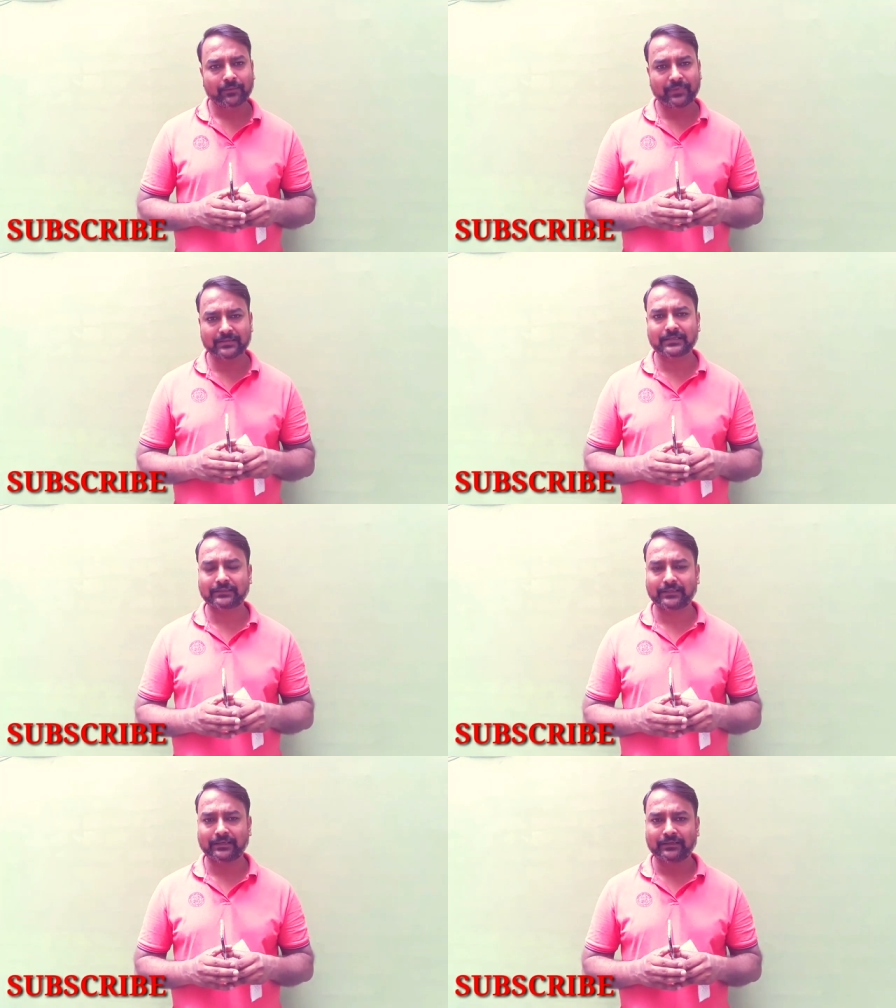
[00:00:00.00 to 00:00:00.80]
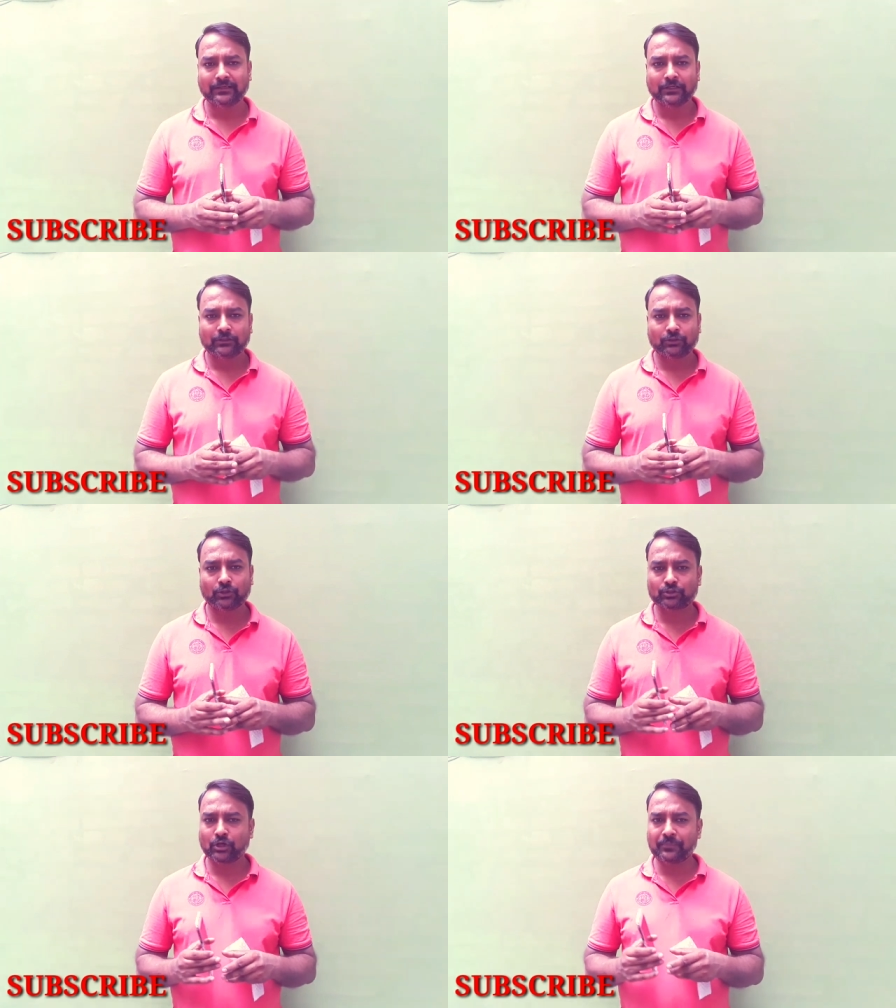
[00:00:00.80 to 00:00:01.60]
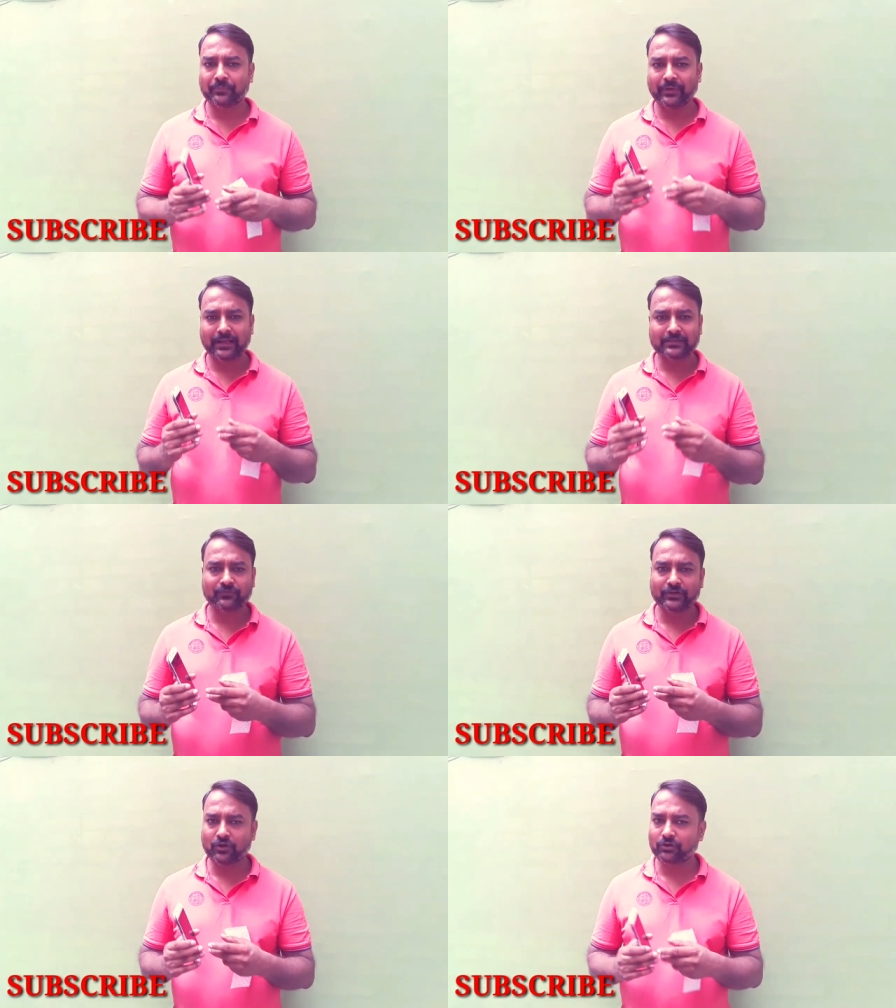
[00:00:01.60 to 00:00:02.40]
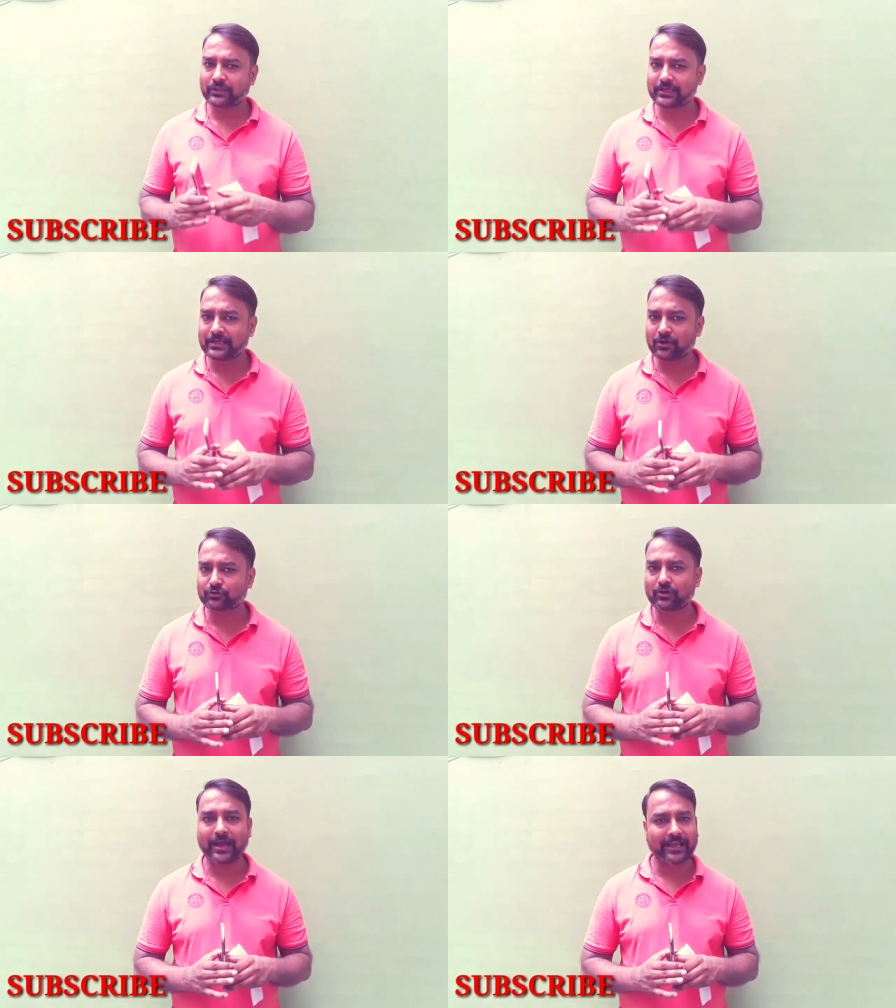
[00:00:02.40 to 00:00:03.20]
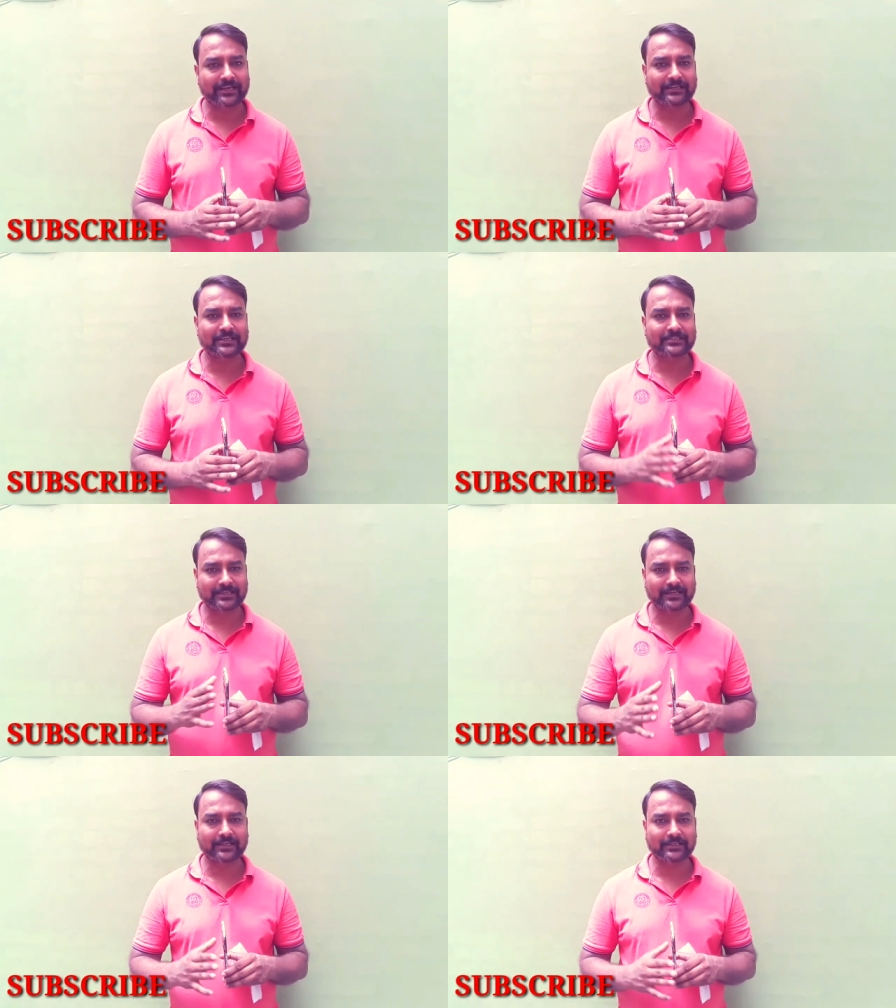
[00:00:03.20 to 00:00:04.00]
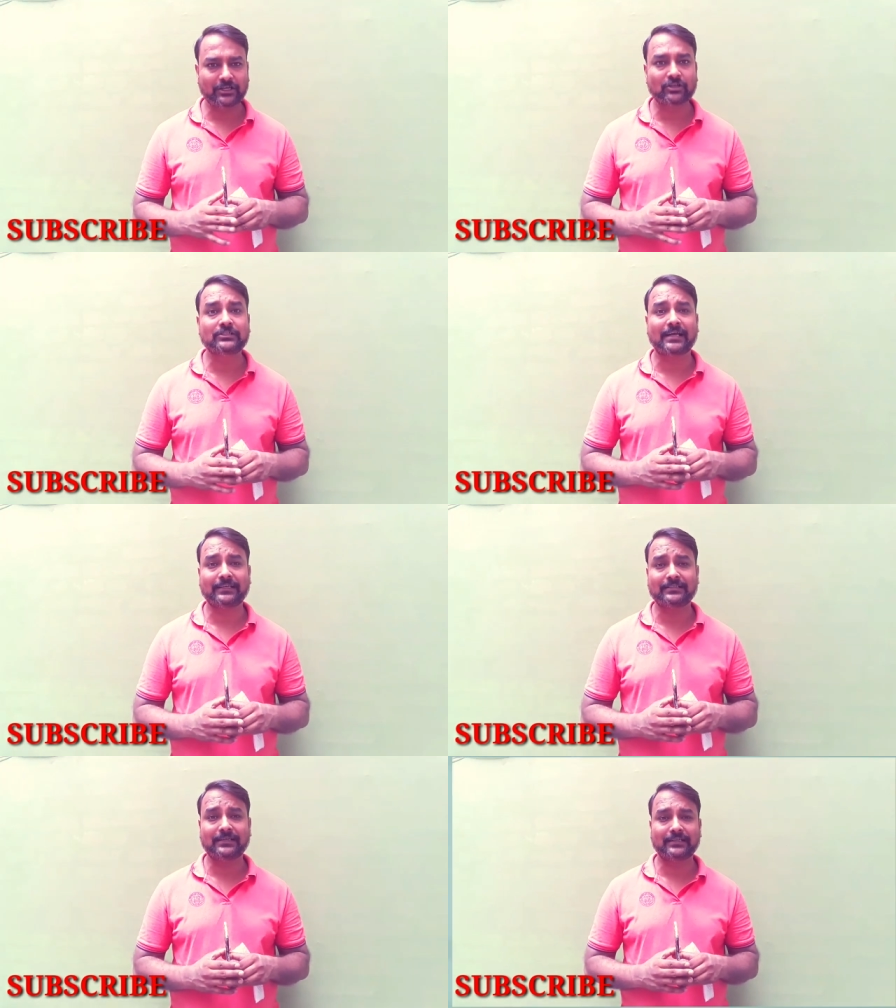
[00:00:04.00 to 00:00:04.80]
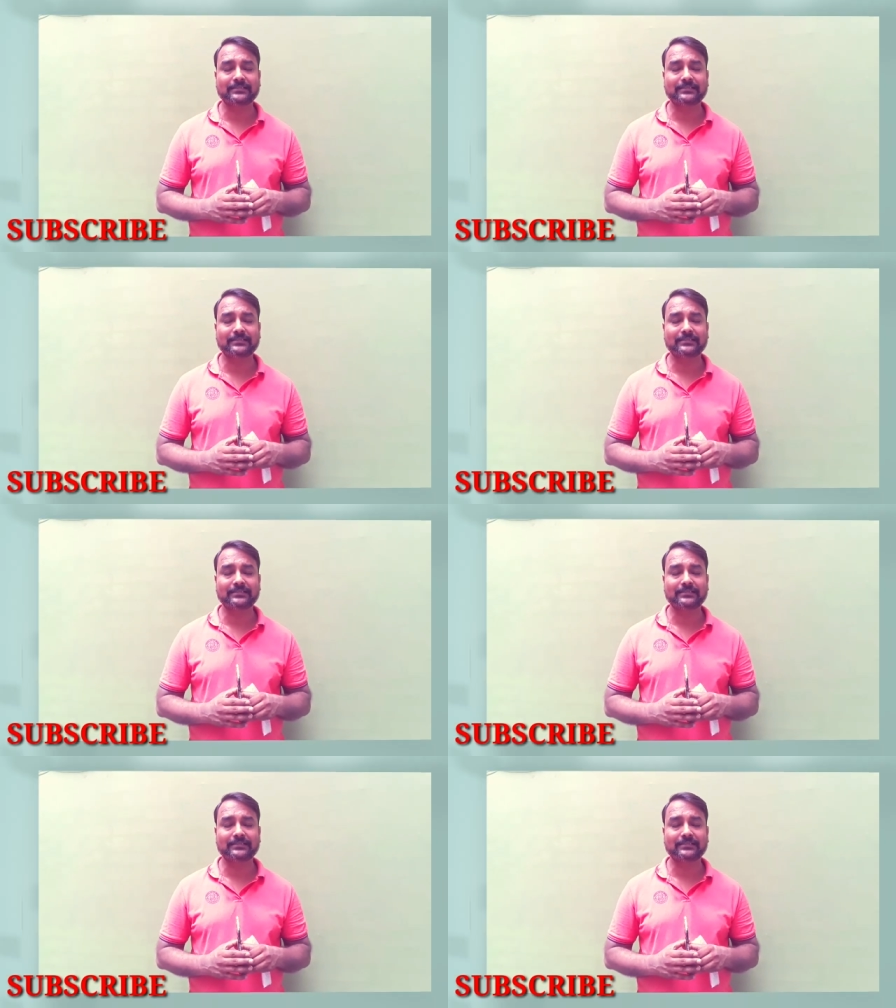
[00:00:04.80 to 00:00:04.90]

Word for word: भेज सकते हैं तो दोस्तों मेरे इस वीडियो को देखिए उसको लाइक करिए शेयर करिए और ज़्यादा से ज़्यादा